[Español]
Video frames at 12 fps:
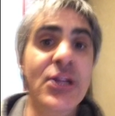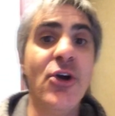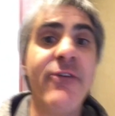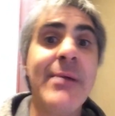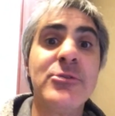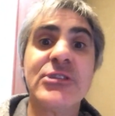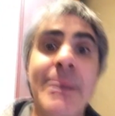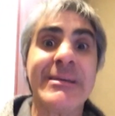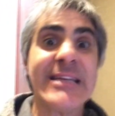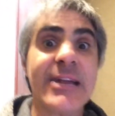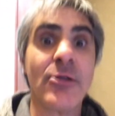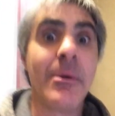lo vamos a
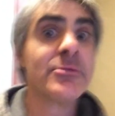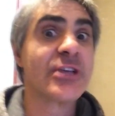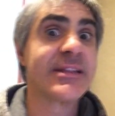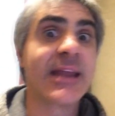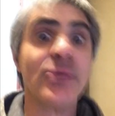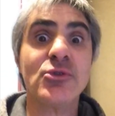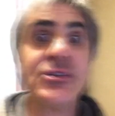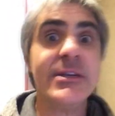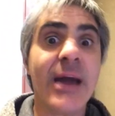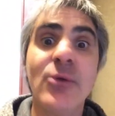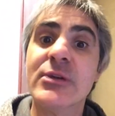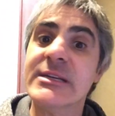pasar, lo vamos a
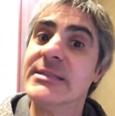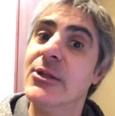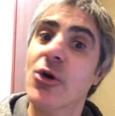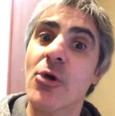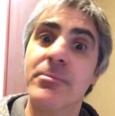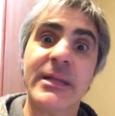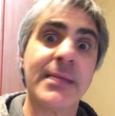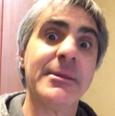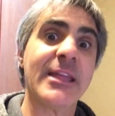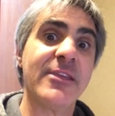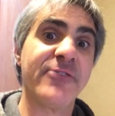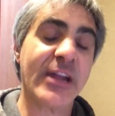traducir a un estilo
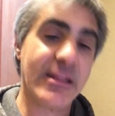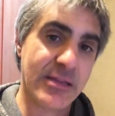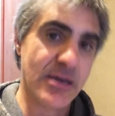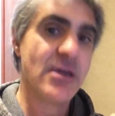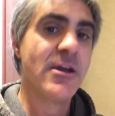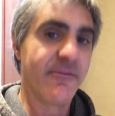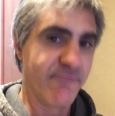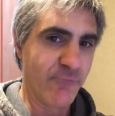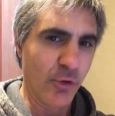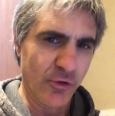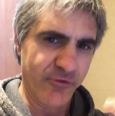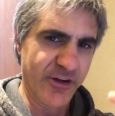completamente diferente.
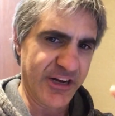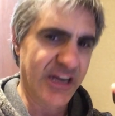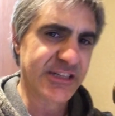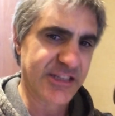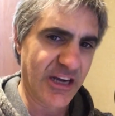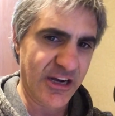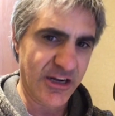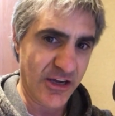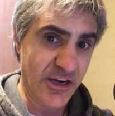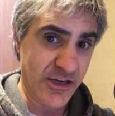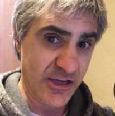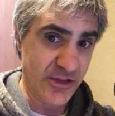Volverás a
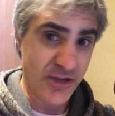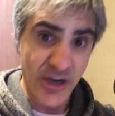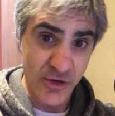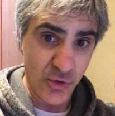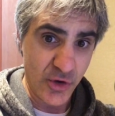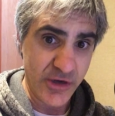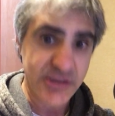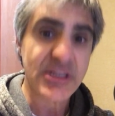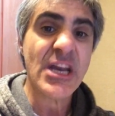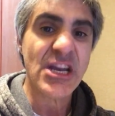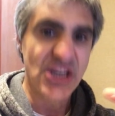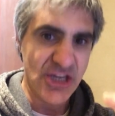creer en héroes
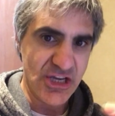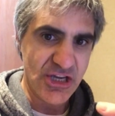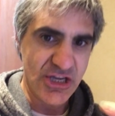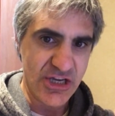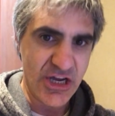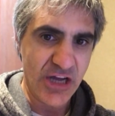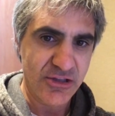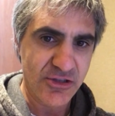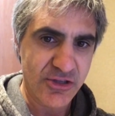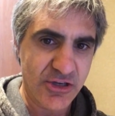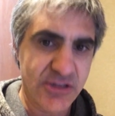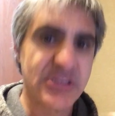y
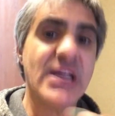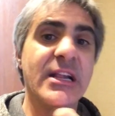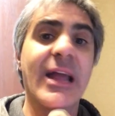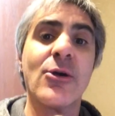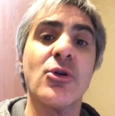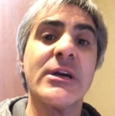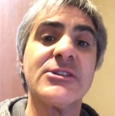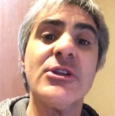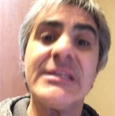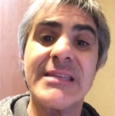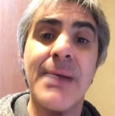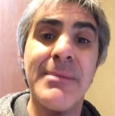gigantes. La
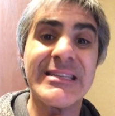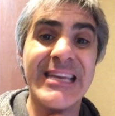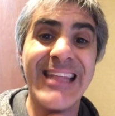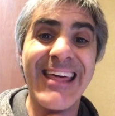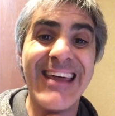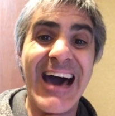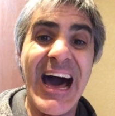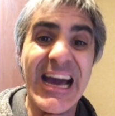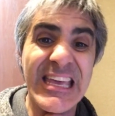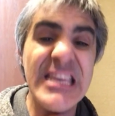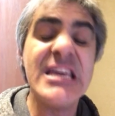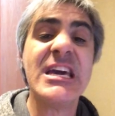colocación está más que nada
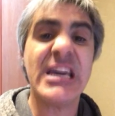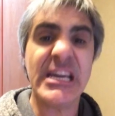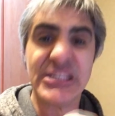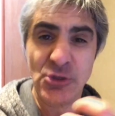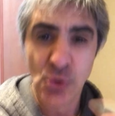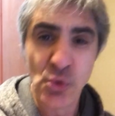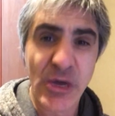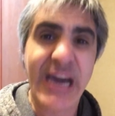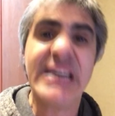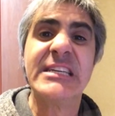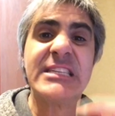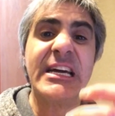aquí, es
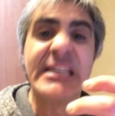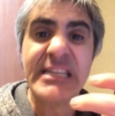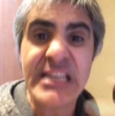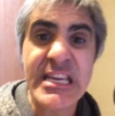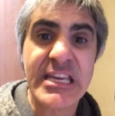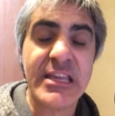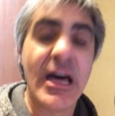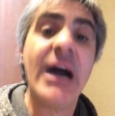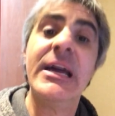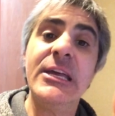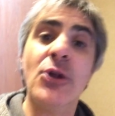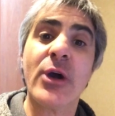dura, es rígida,
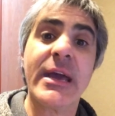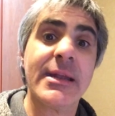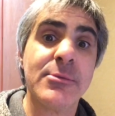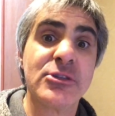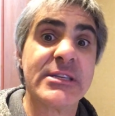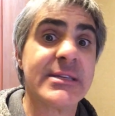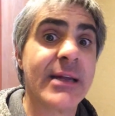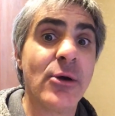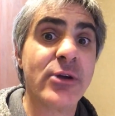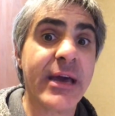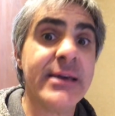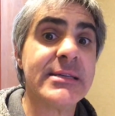y lo que queremos hacer
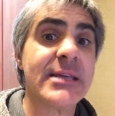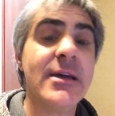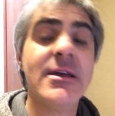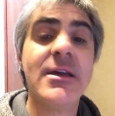ahora es